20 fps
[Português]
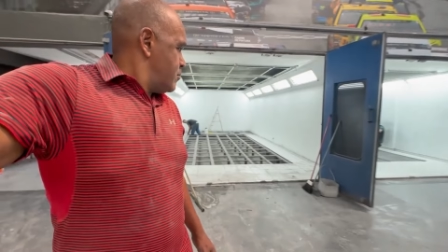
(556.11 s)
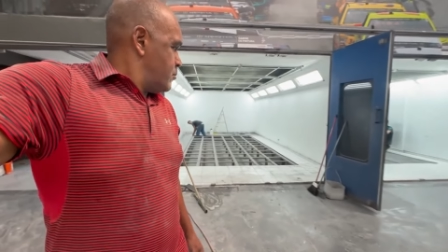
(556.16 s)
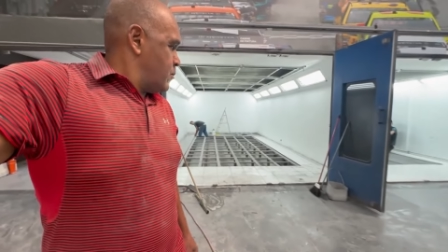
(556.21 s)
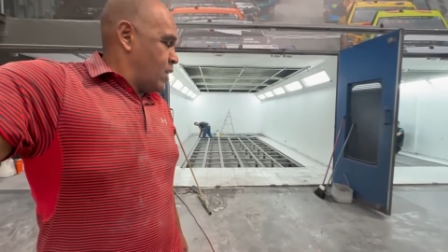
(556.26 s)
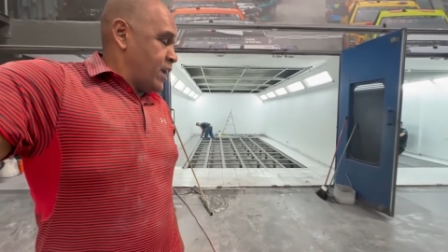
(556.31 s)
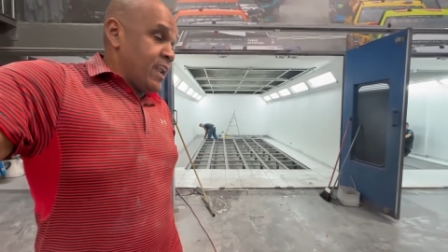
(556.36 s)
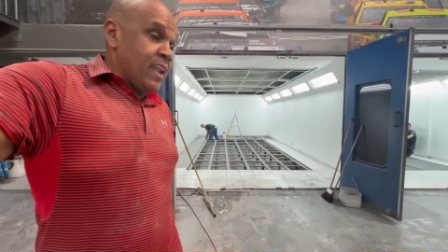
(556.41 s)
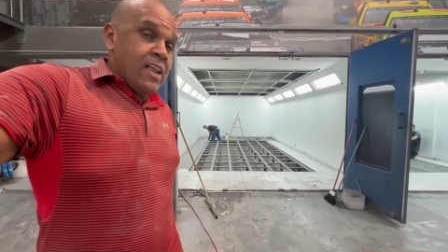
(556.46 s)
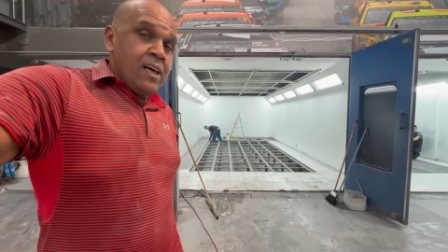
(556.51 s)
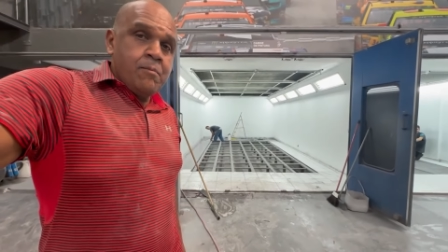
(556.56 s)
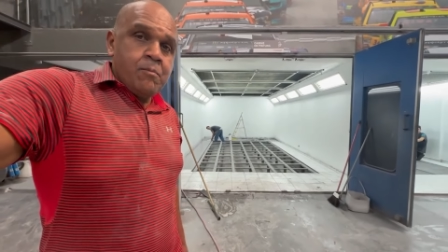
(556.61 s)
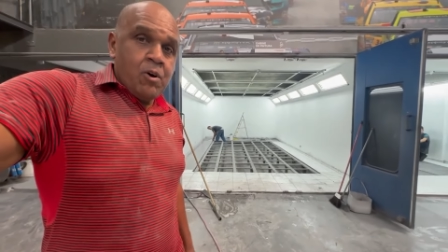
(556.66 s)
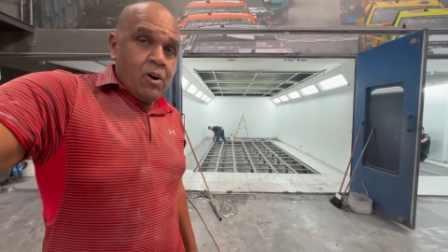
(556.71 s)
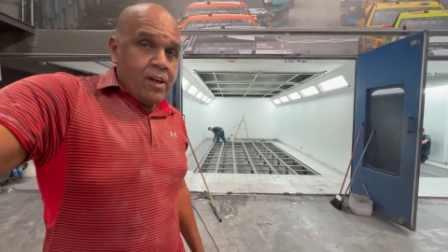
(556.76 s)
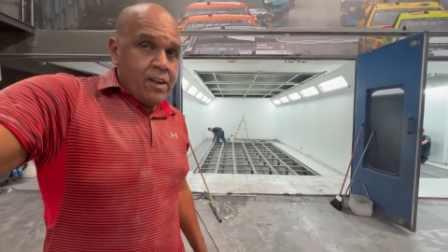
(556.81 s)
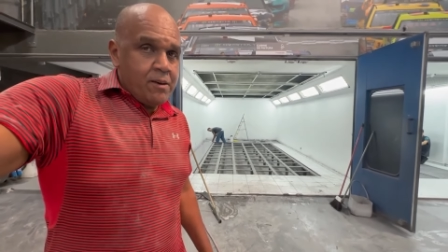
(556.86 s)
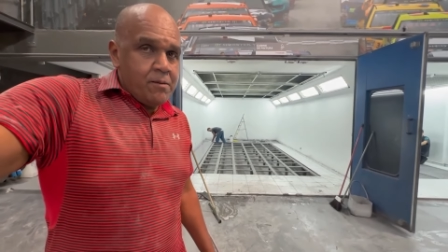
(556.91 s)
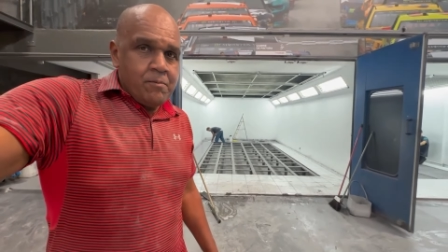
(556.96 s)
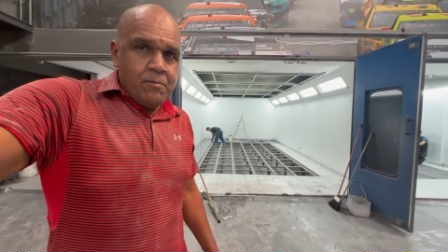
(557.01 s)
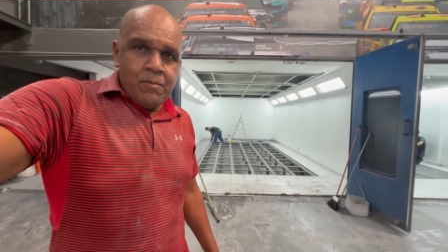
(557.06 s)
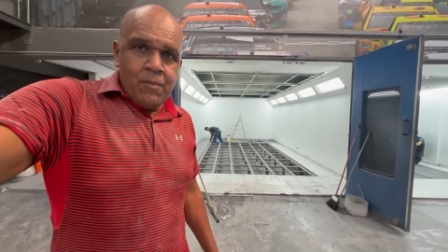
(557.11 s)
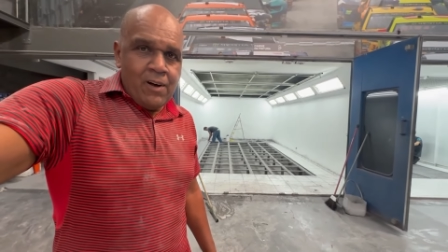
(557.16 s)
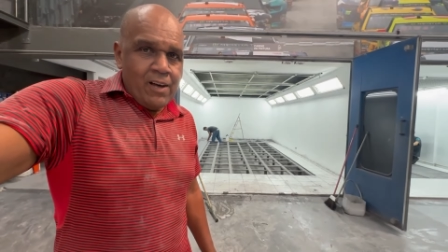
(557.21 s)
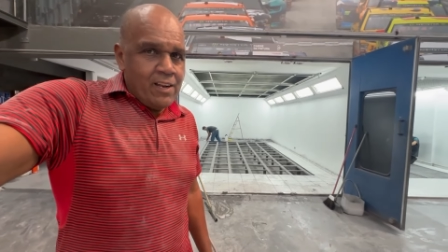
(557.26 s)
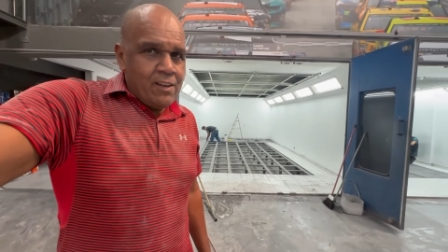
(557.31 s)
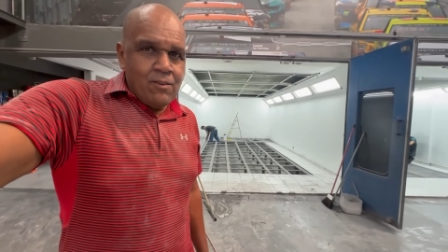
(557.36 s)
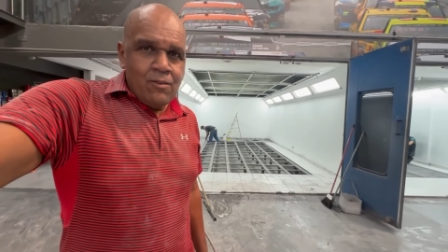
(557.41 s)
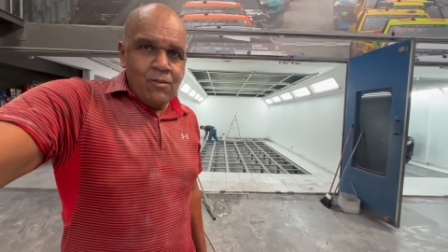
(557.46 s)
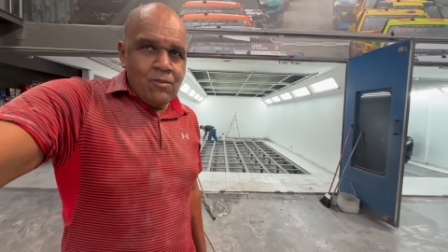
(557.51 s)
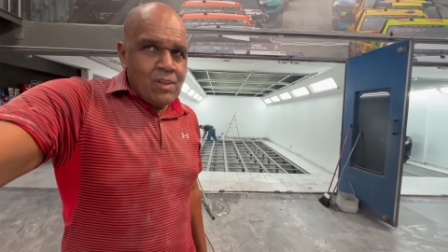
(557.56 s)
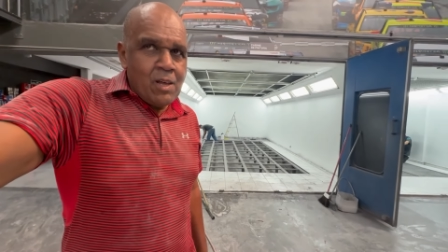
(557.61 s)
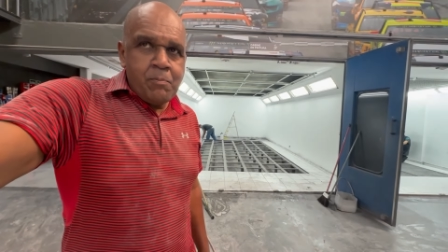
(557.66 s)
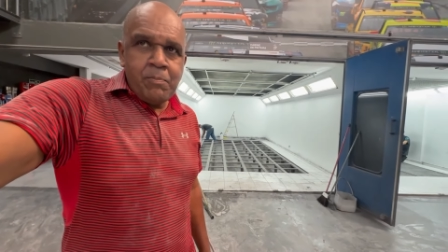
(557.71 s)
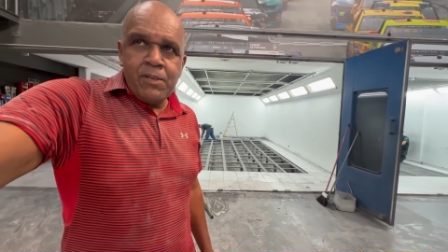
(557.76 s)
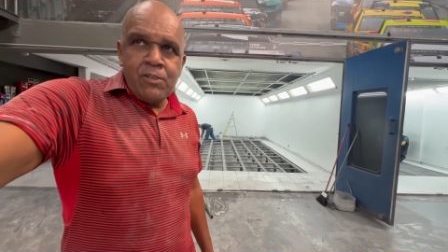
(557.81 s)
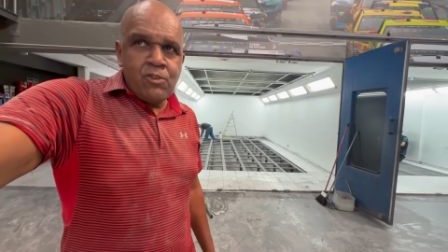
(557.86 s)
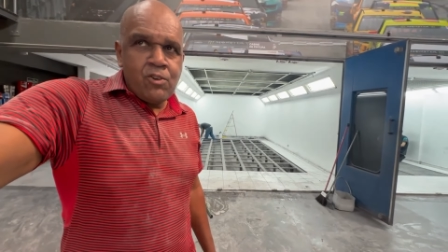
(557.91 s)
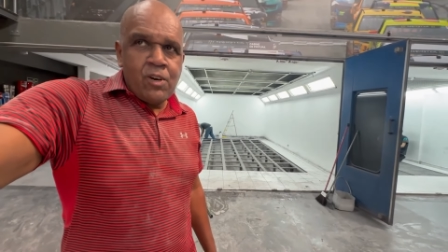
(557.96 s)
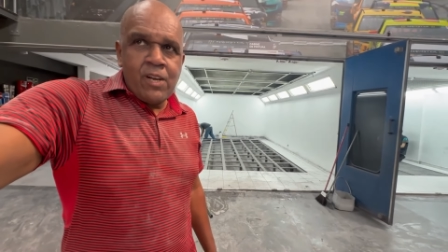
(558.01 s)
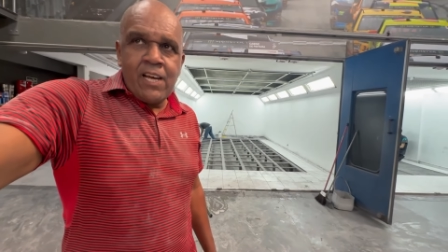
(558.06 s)
Bora lá, bora, bora, não dá pra
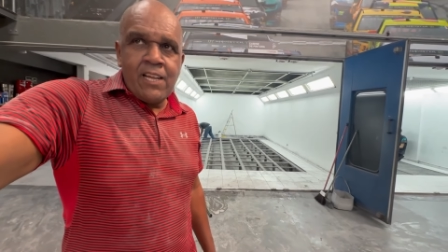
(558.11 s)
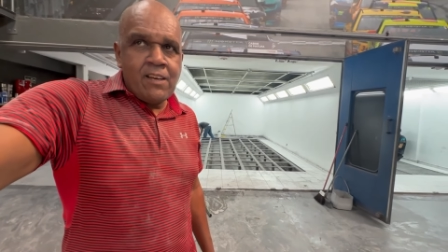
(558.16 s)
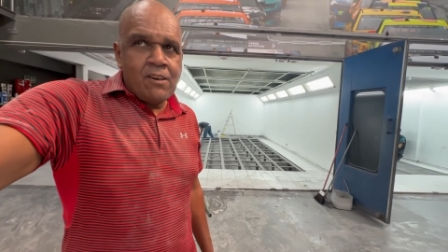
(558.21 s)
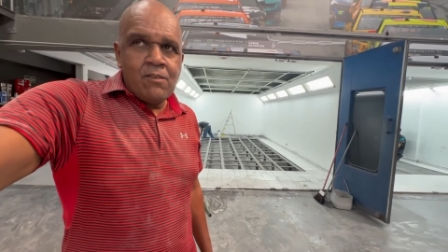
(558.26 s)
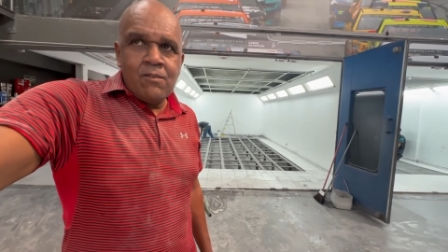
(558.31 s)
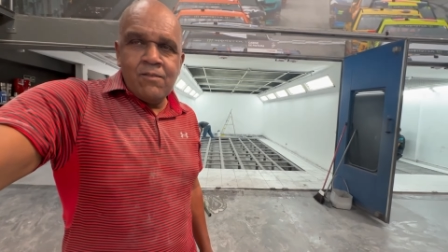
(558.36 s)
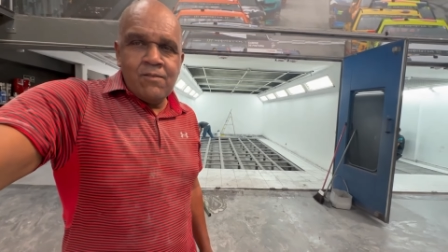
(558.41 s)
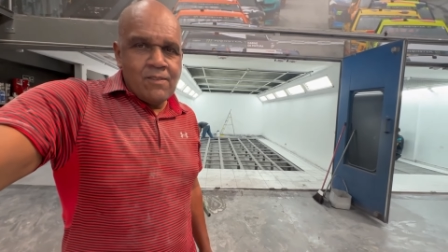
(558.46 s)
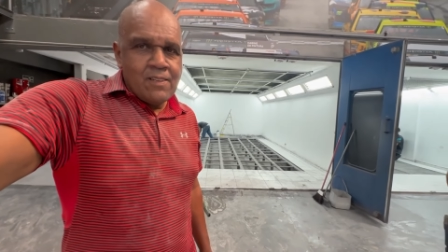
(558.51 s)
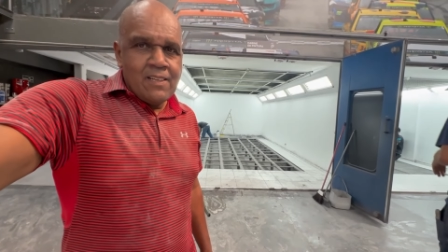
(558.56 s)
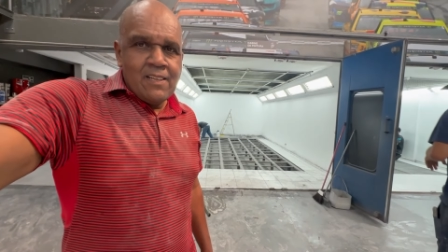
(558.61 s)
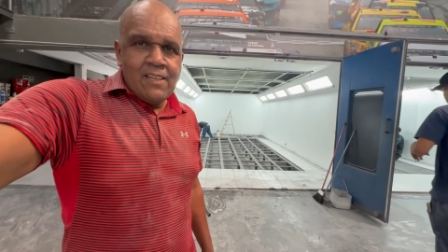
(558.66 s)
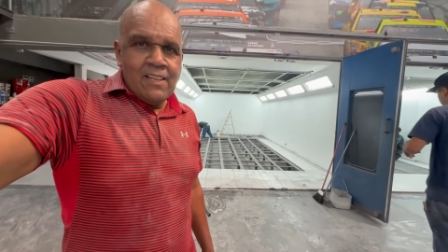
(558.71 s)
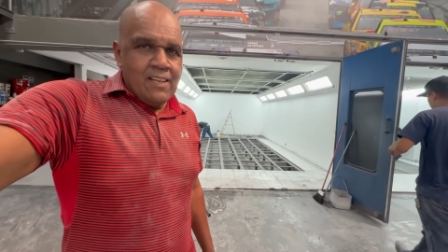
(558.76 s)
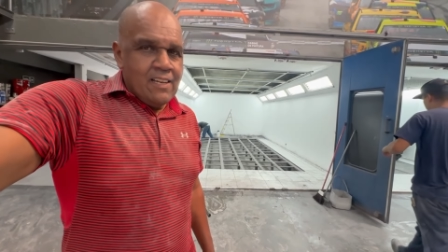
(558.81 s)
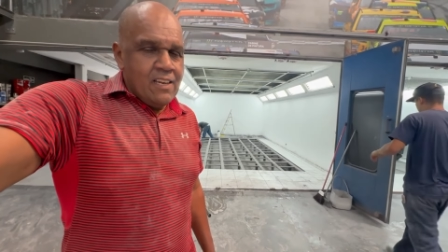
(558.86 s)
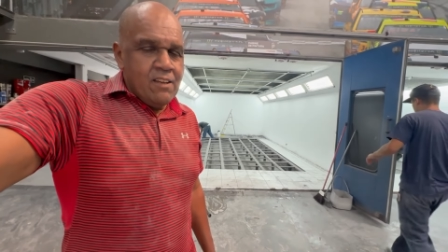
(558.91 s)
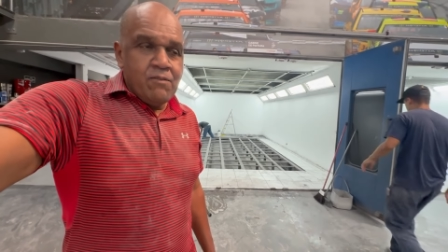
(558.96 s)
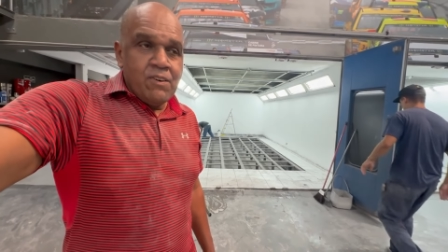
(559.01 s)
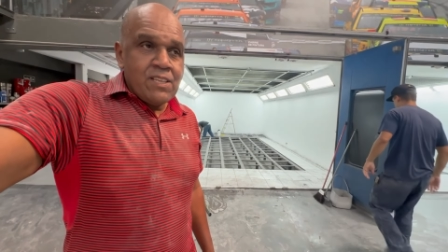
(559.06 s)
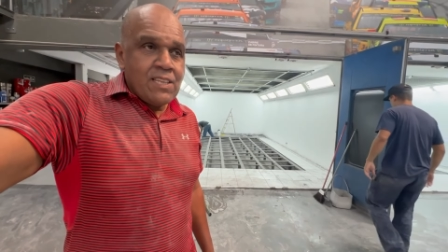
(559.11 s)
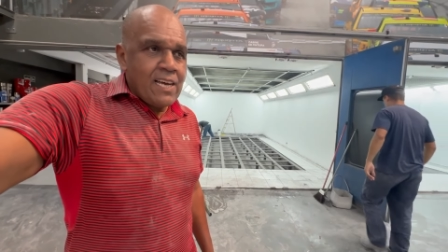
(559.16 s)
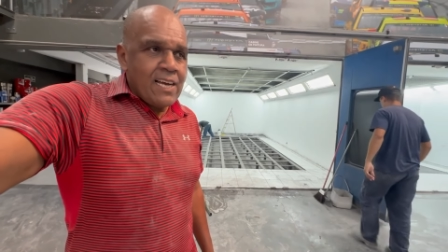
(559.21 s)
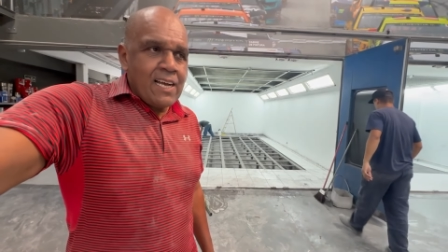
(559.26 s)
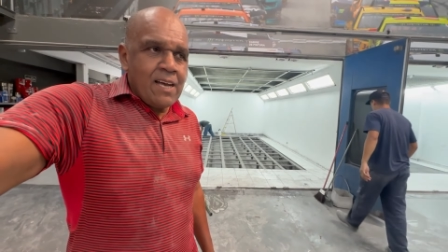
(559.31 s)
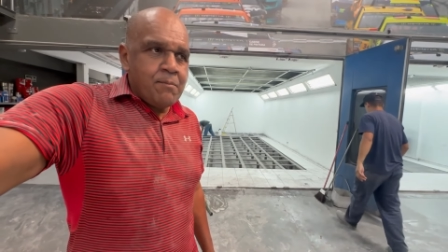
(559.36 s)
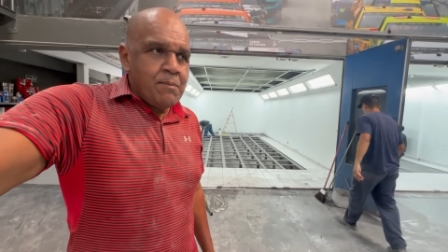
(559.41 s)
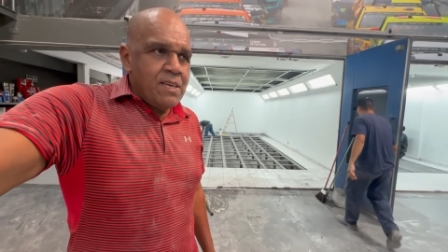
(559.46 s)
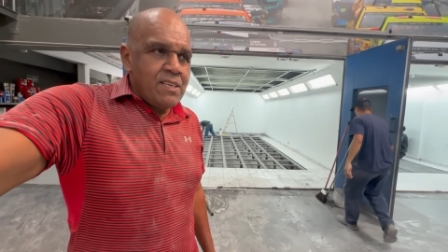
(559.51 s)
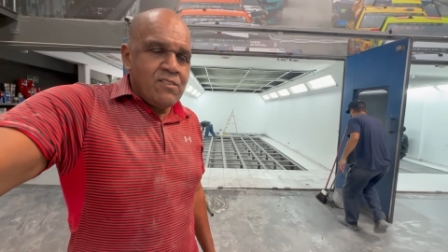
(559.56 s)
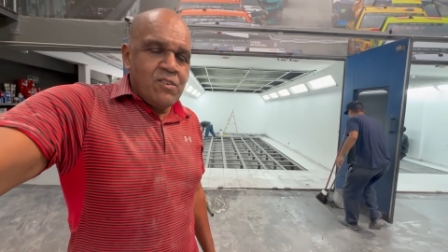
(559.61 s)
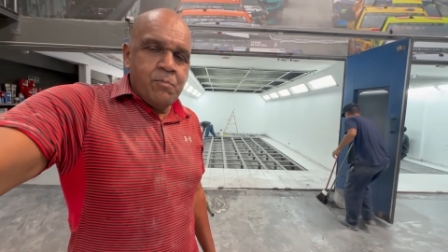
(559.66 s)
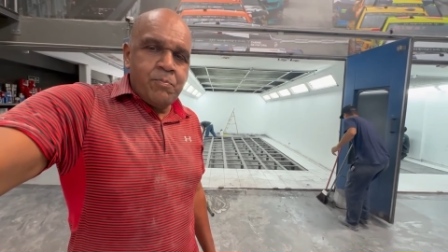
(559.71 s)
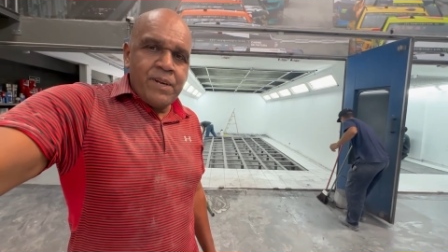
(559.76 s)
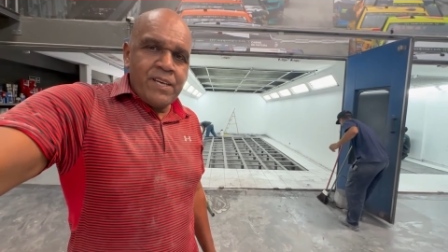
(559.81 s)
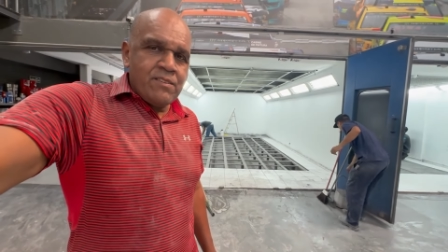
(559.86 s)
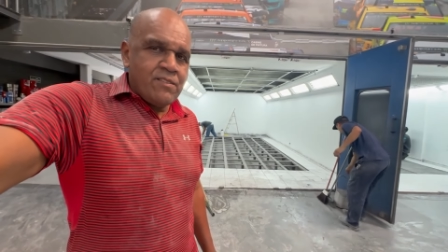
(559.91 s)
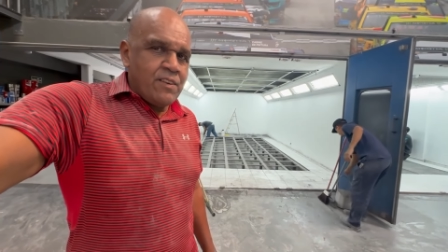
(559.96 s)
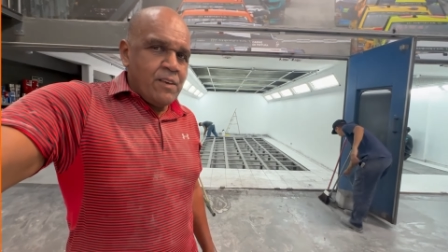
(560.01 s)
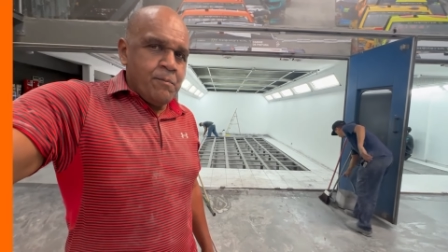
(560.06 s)
chorar não. Levantar a cabeça e ir
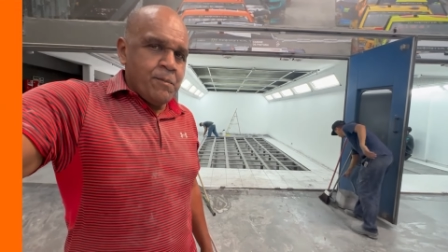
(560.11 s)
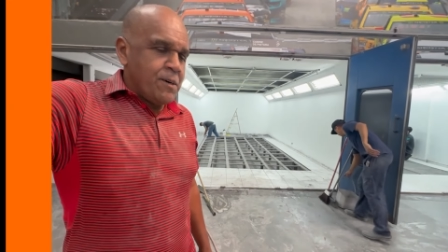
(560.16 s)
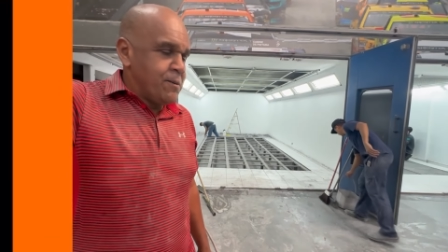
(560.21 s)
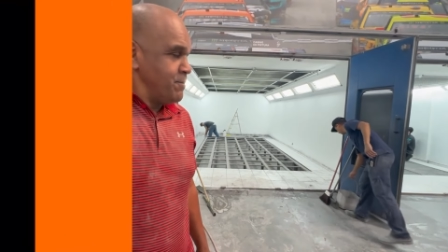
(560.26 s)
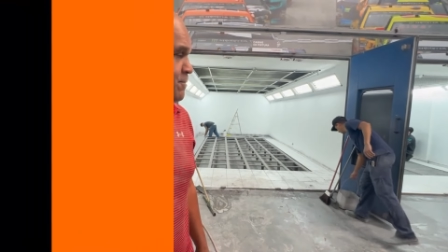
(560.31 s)
pra cima.